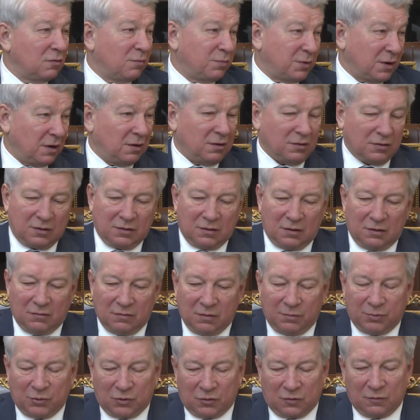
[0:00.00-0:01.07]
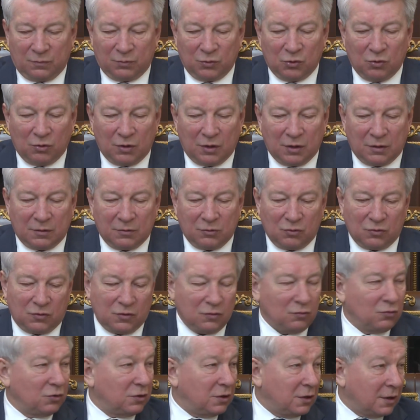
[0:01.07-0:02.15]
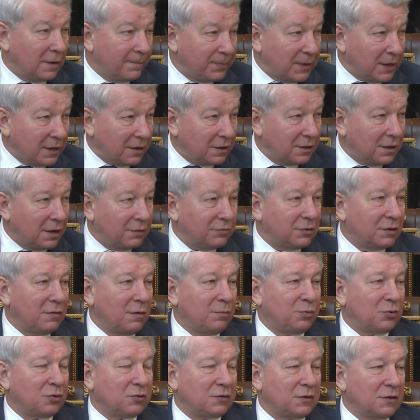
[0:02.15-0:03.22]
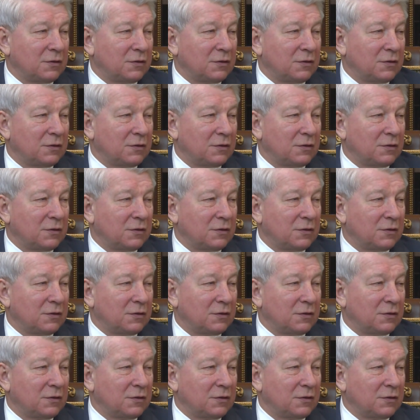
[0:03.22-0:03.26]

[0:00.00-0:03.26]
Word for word: Вы правильно сказали, вопросов много, но сегодня главный вопрос